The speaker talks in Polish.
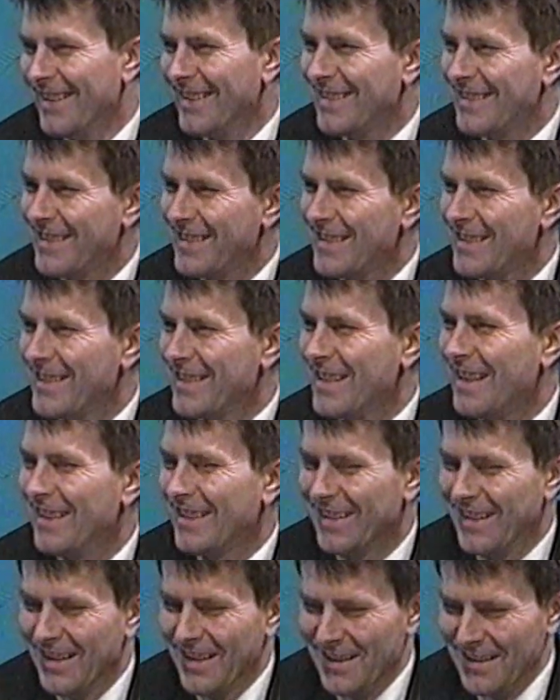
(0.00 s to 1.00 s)
z,
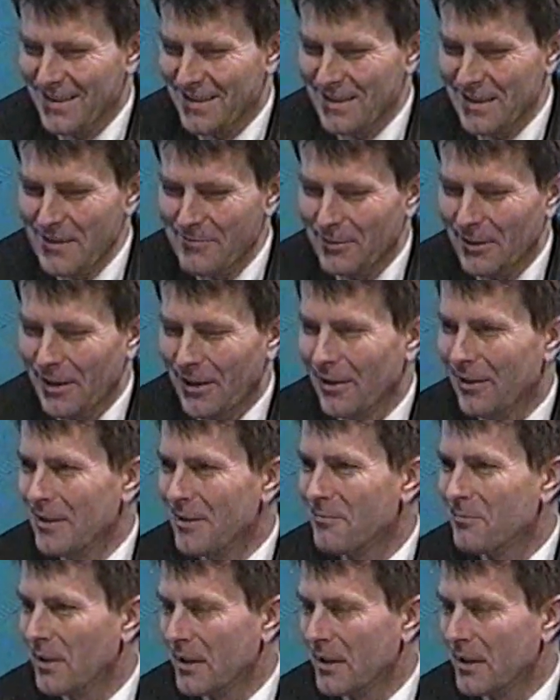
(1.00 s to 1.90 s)
z niepokojem,